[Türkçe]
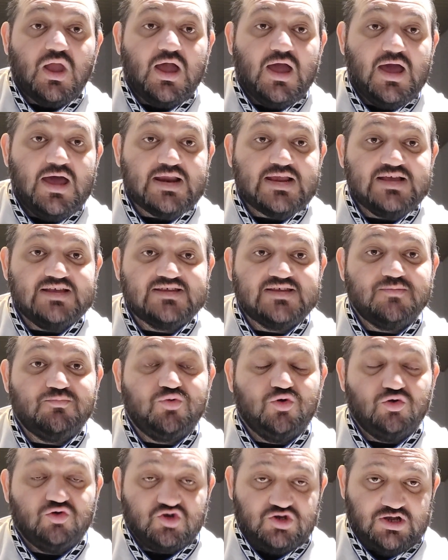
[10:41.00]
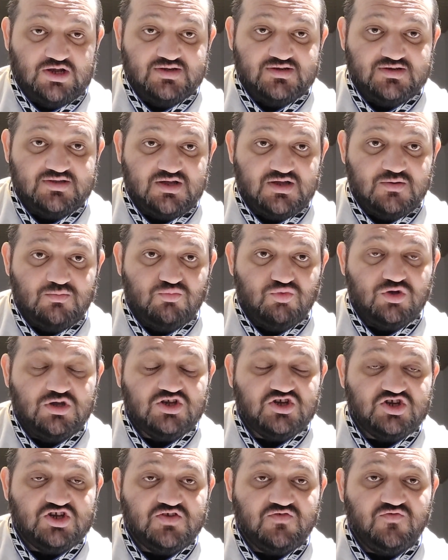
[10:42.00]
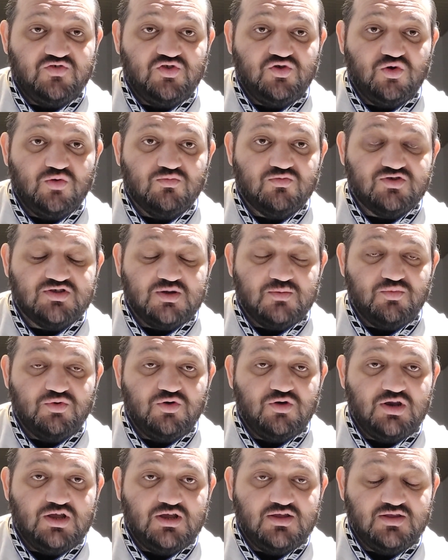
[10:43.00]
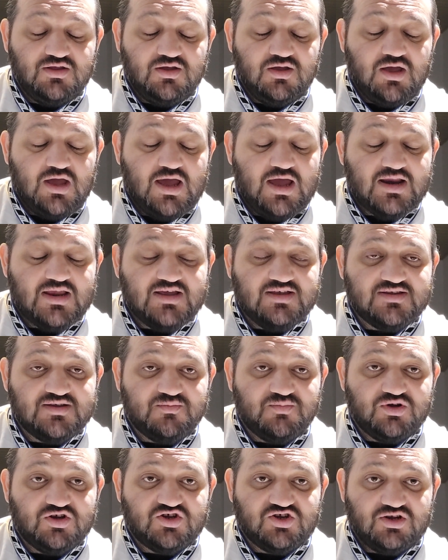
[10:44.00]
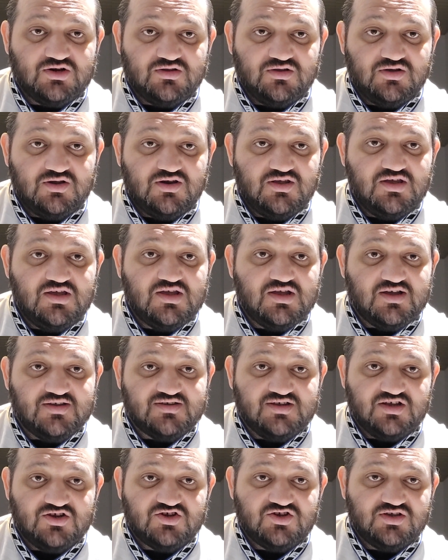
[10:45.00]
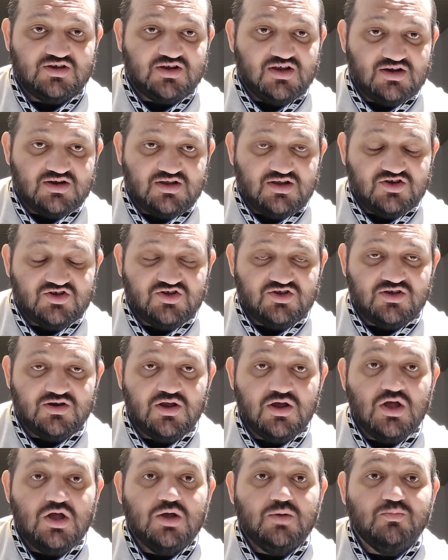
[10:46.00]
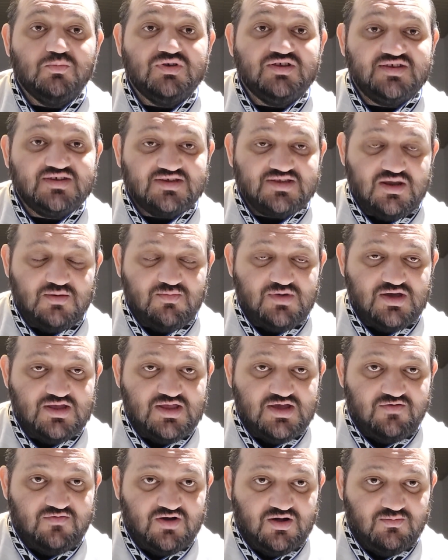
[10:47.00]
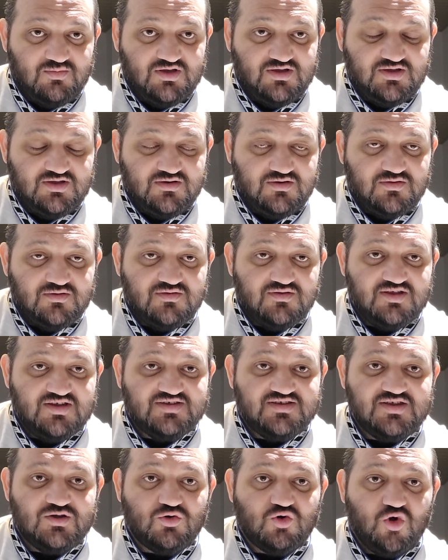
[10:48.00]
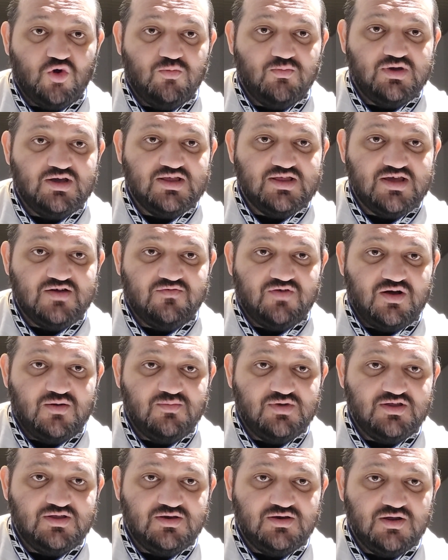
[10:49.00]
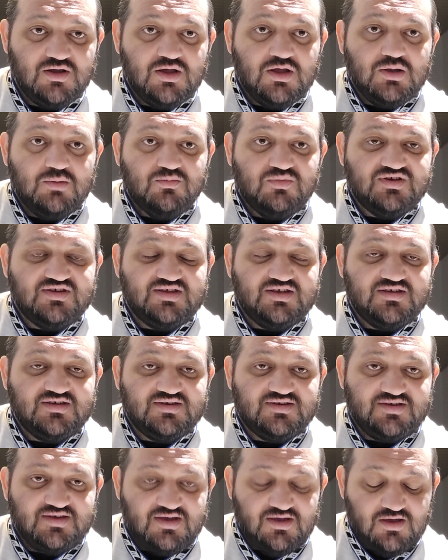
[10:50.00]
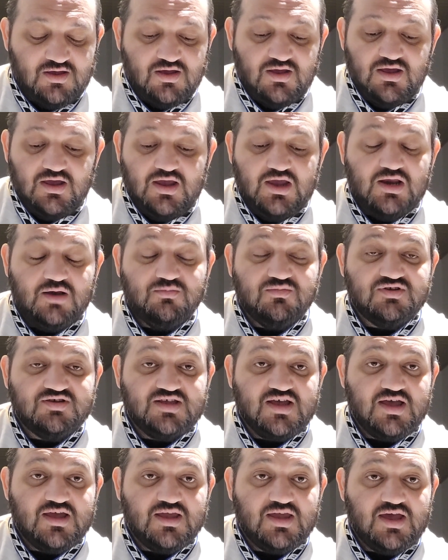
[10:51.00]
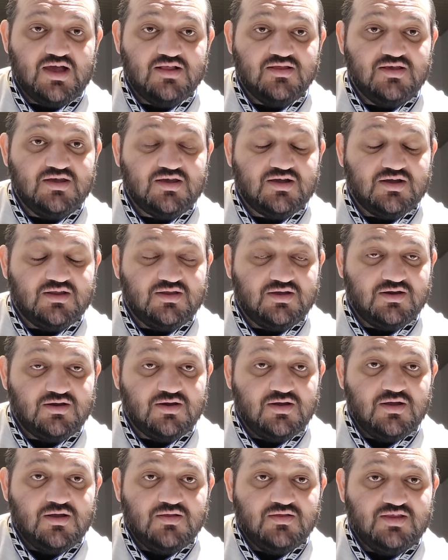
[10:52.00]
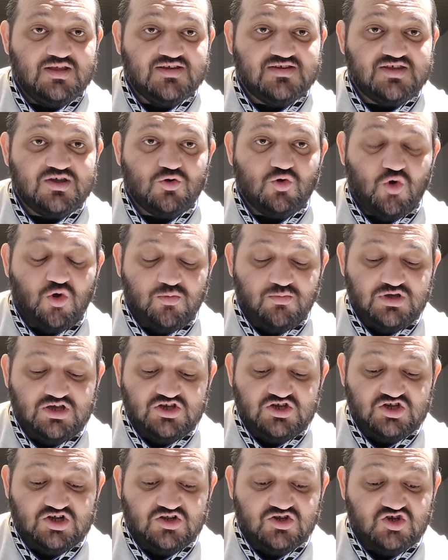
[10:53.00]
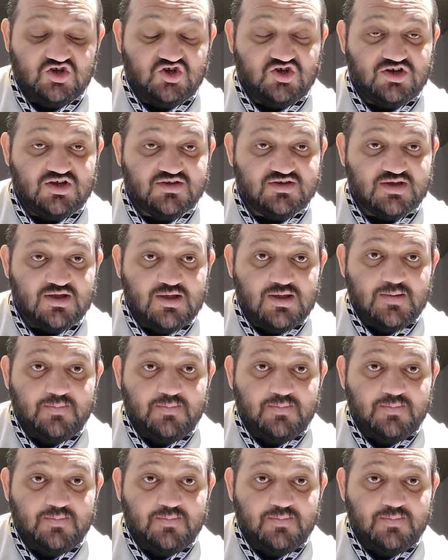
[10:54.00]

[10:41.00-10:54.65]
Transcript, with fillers: Herkese bol şanslar. Bu geceki videomuz da böyleydi. Herkese başarılar, iyi kazançlar arkadaşlar. Biz izlemeye devam edin. Destek olmaya devam edin. Biz de size elimizden geldiği kadar destek olmaya çalışacağız.